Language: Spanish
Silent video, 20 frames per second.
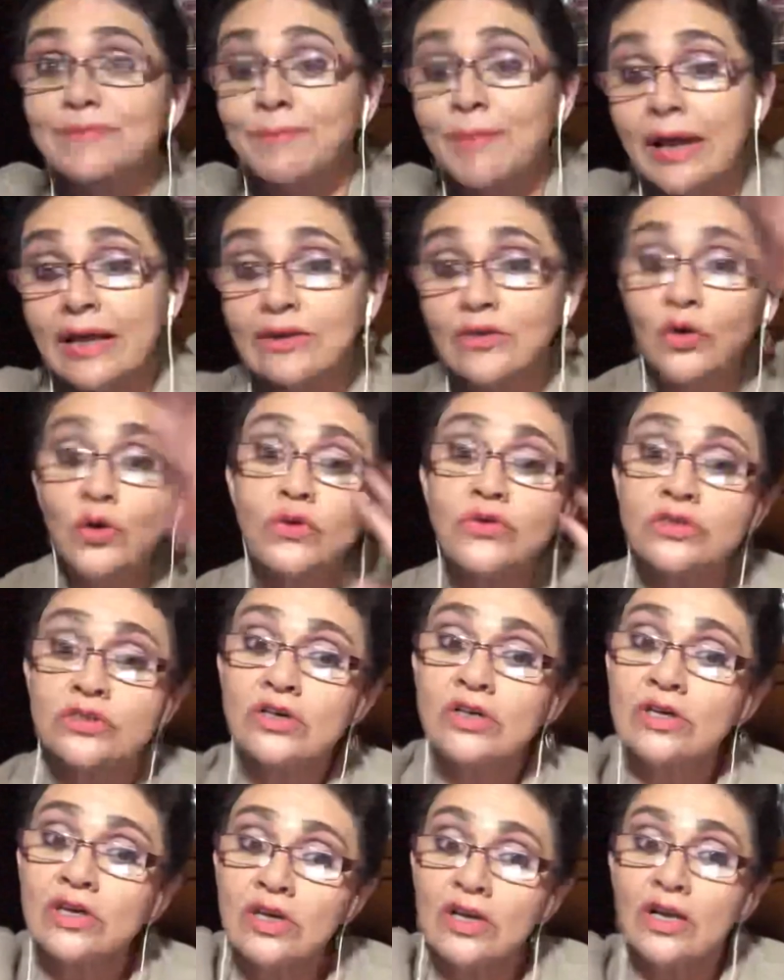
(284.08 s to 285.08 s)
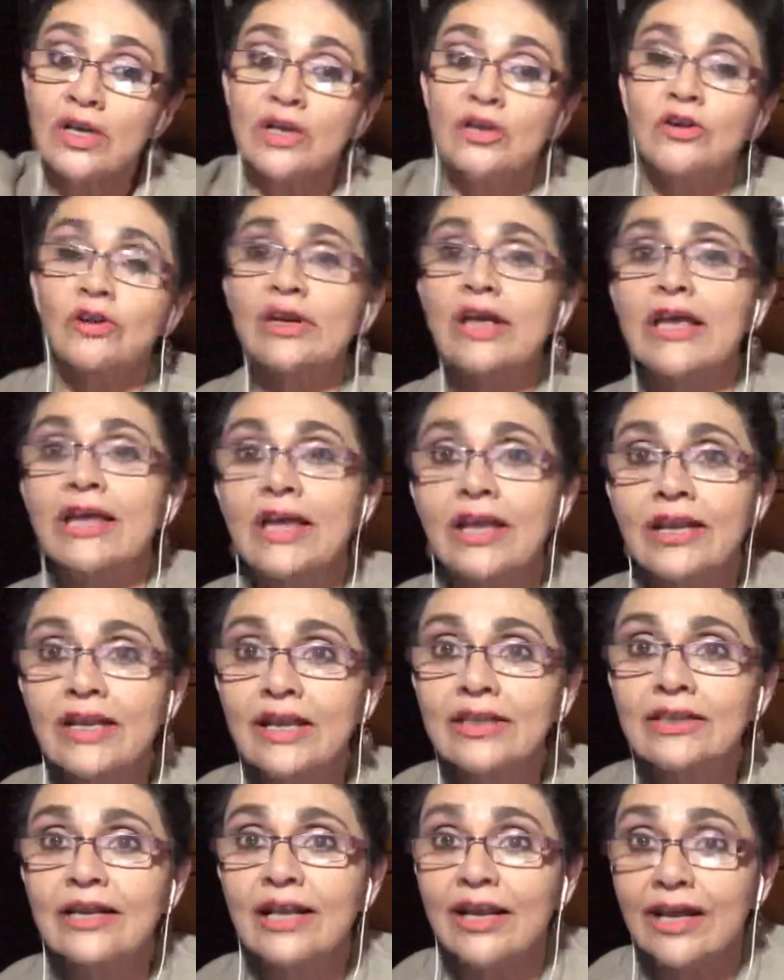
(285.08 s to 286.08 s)
manos lo que
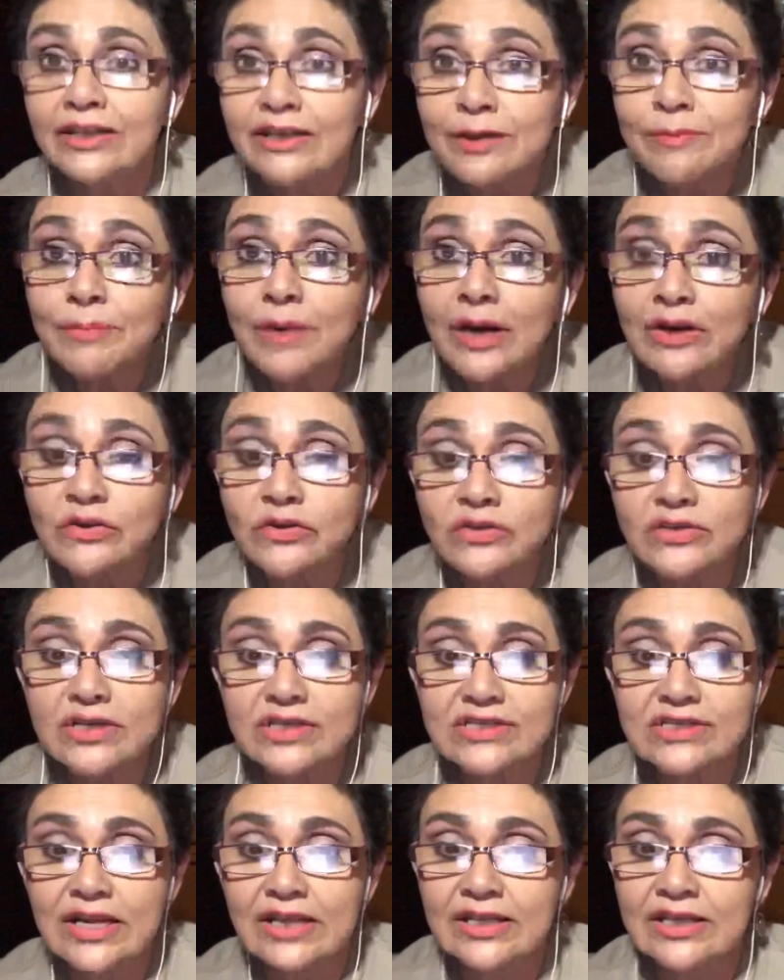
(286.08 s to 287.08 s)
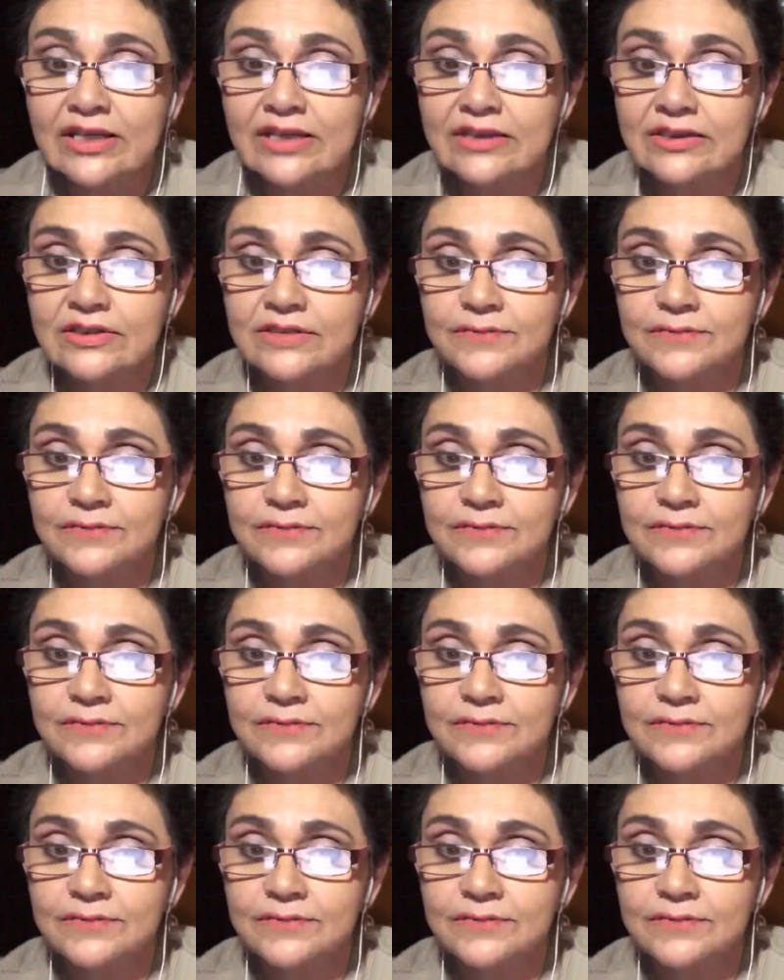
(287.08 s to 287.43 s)
querían era animarnos a salir.